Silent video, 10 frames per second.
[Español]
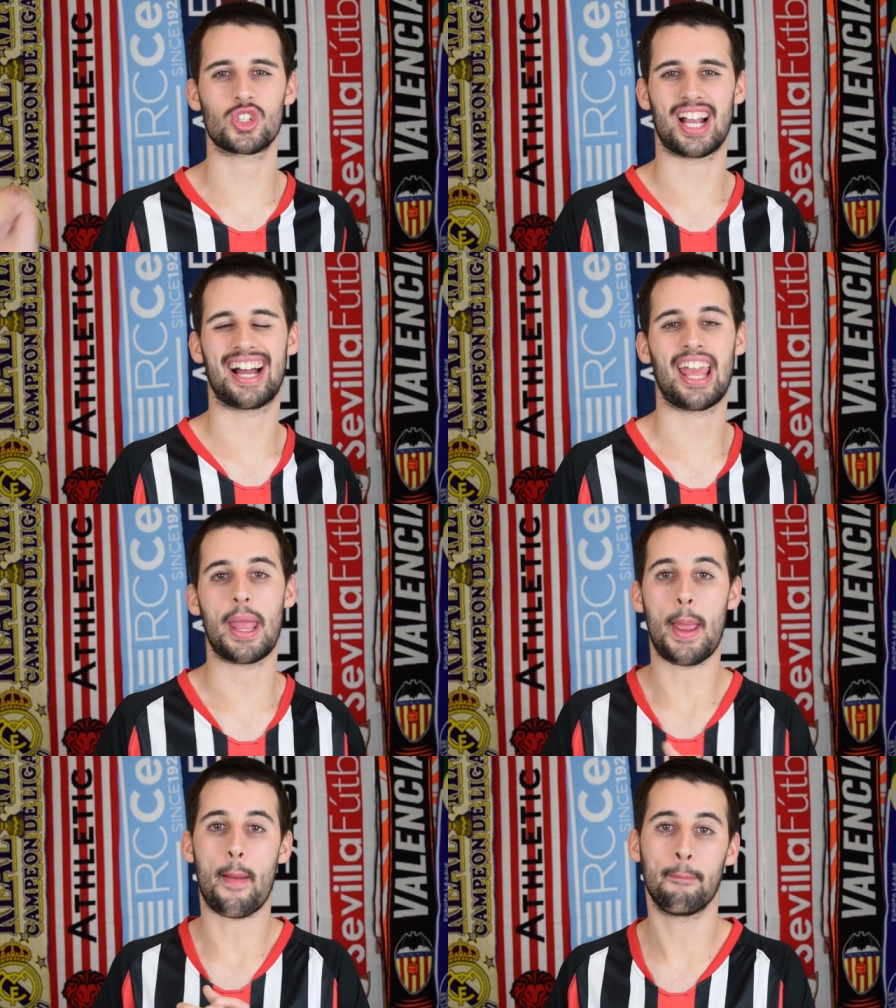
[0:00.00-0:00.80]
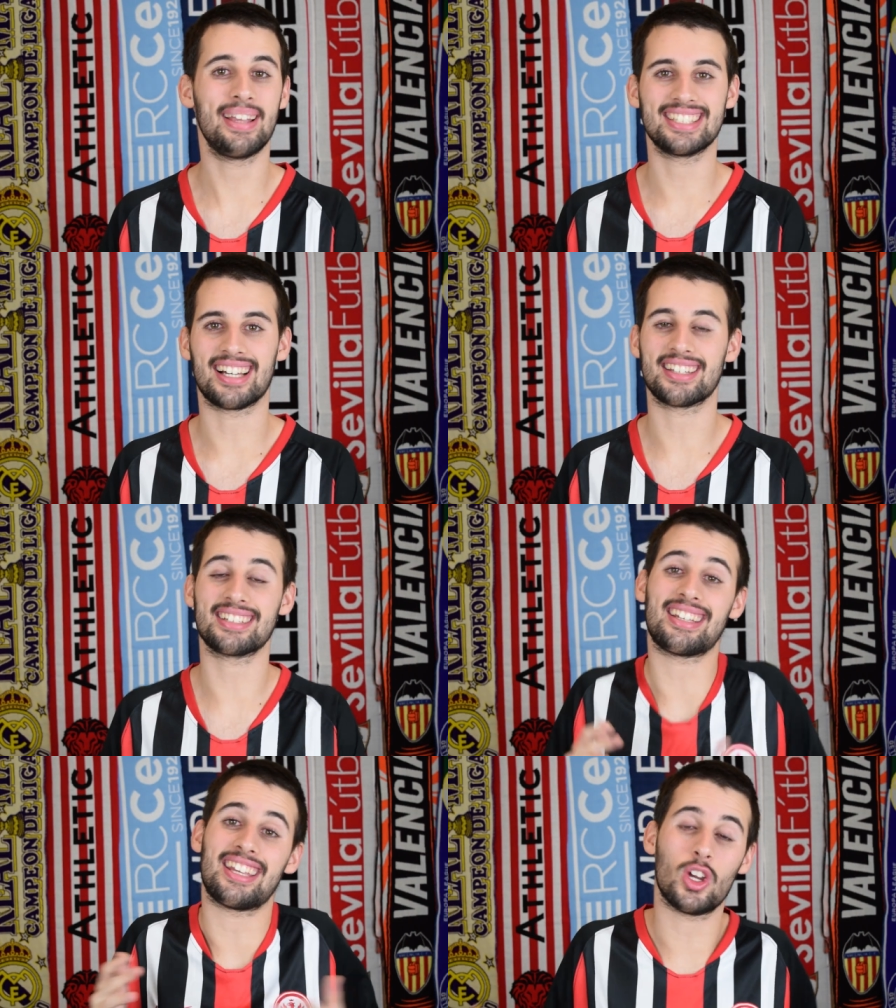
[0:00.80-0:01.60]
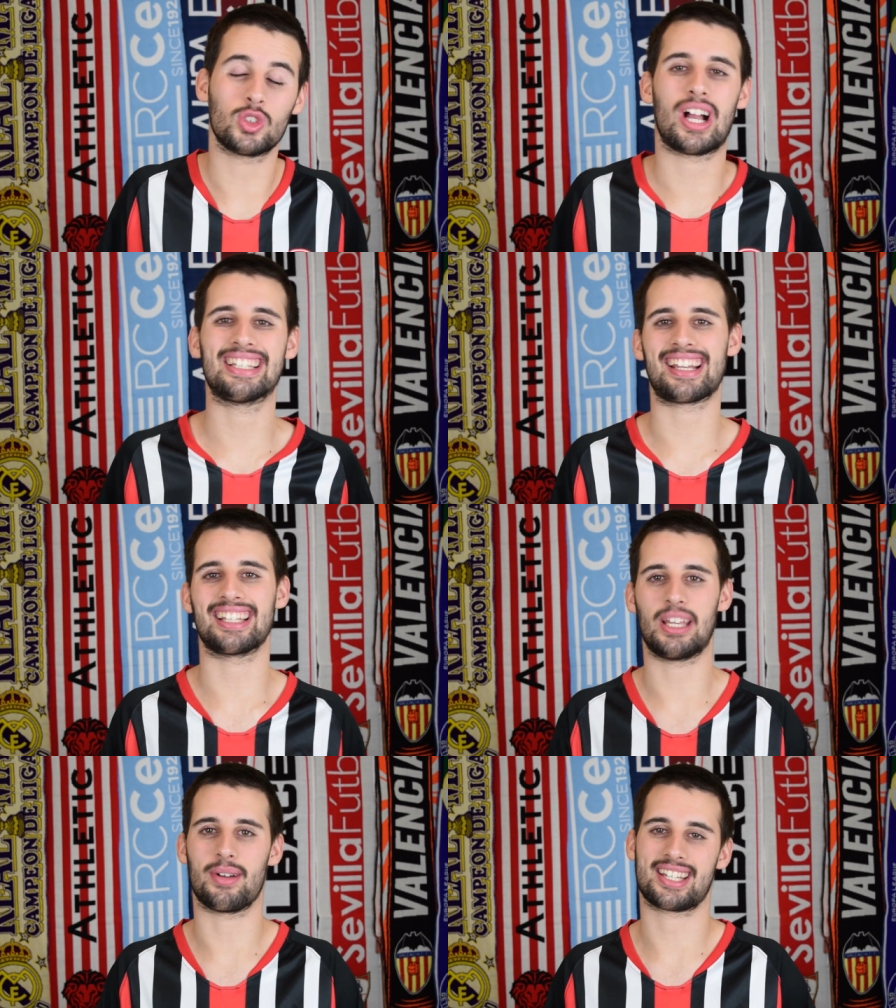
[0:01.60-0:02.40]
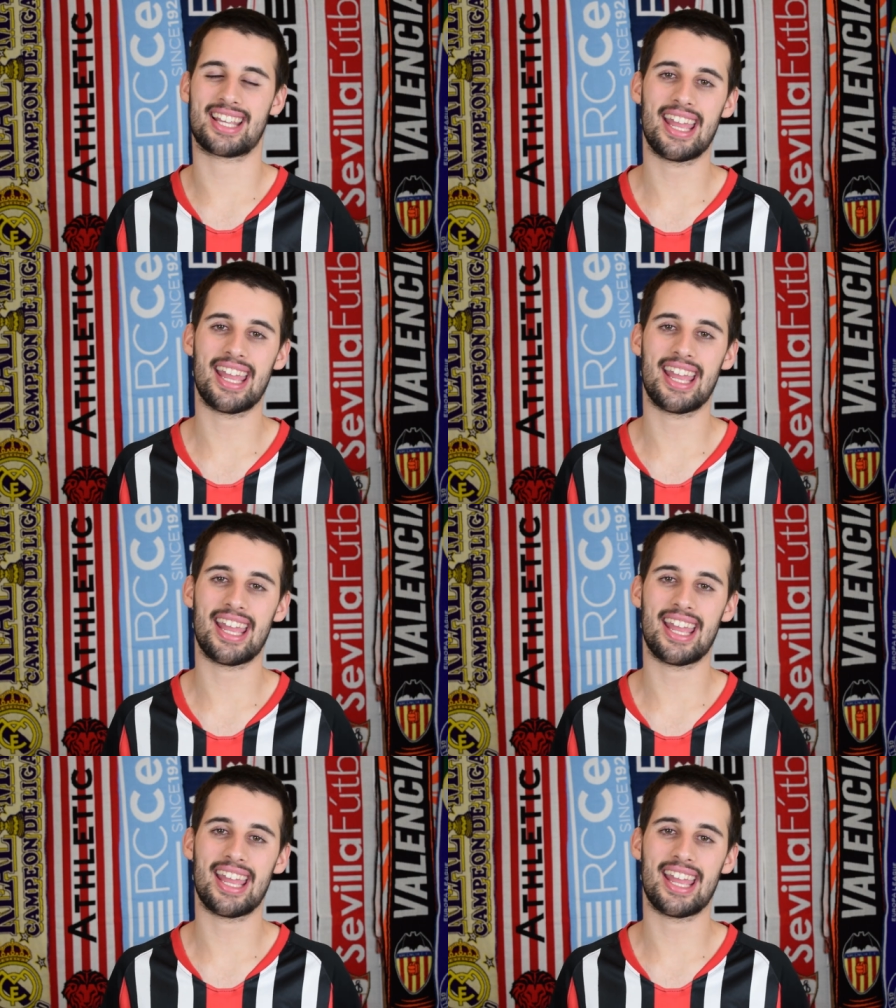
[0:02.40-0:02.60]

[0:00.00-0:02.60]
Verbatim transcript: que os dejaré visitantes y hoy toca alternativas. Así